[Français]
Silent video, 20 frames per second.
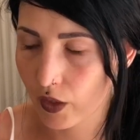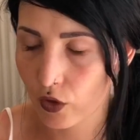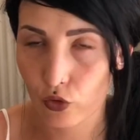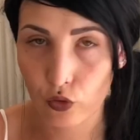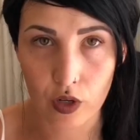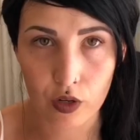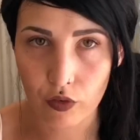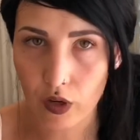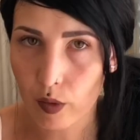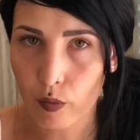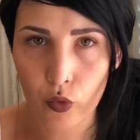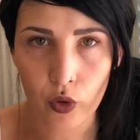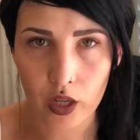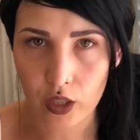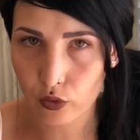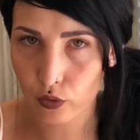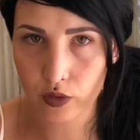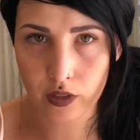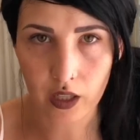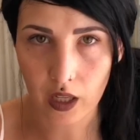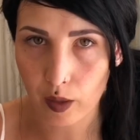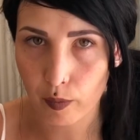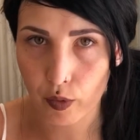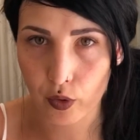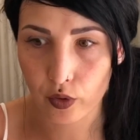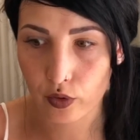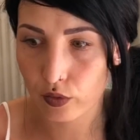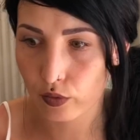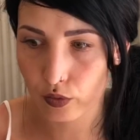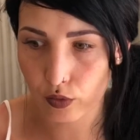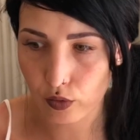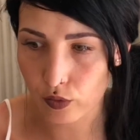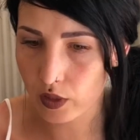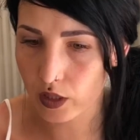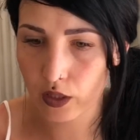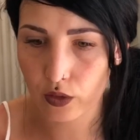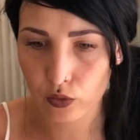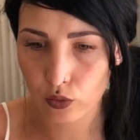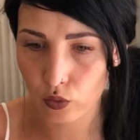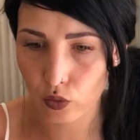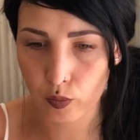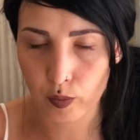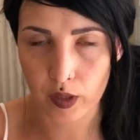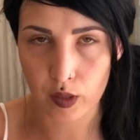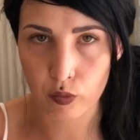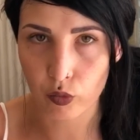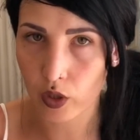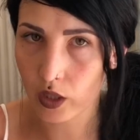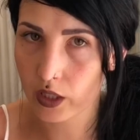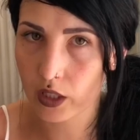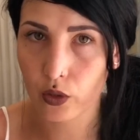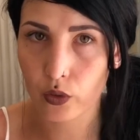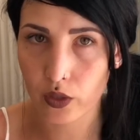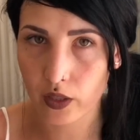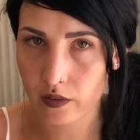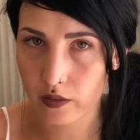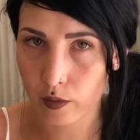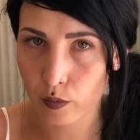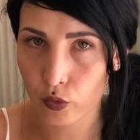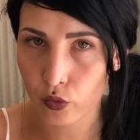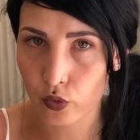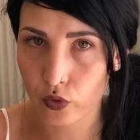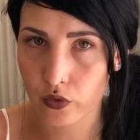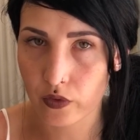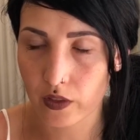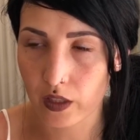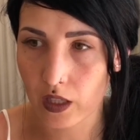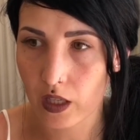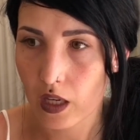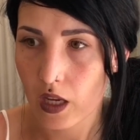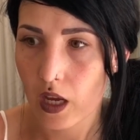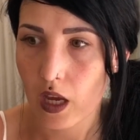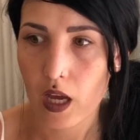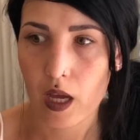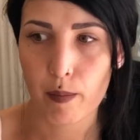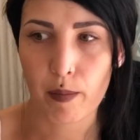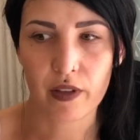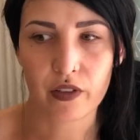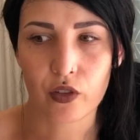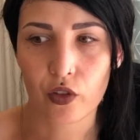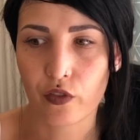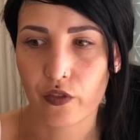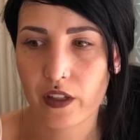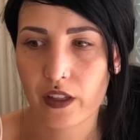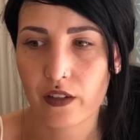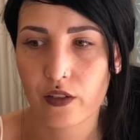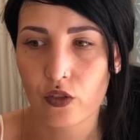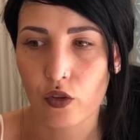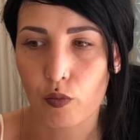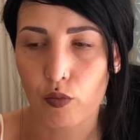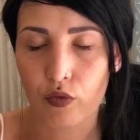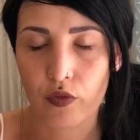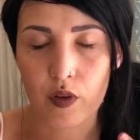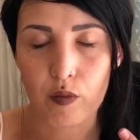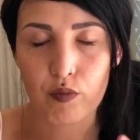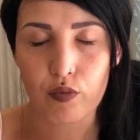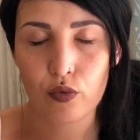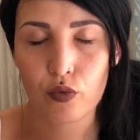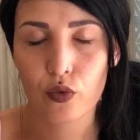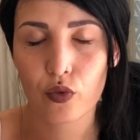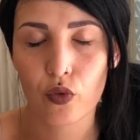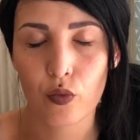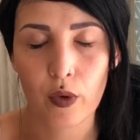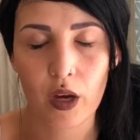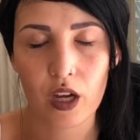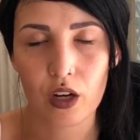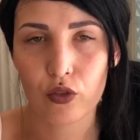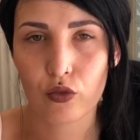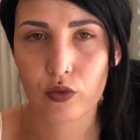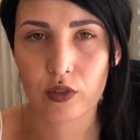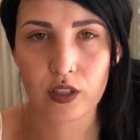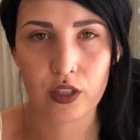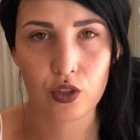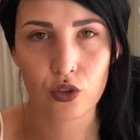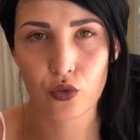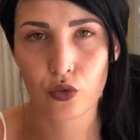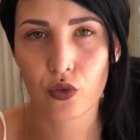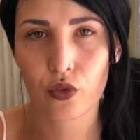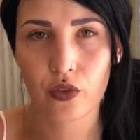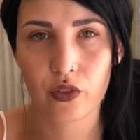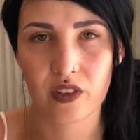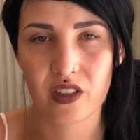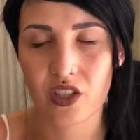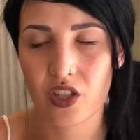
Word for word: je voulais voir mon radiothérapeute, celui qui s'occupait de moi, qui connaissait mon dossier, parce qu'en fait, j'en pouvais plus qu'on me rajoute des choses.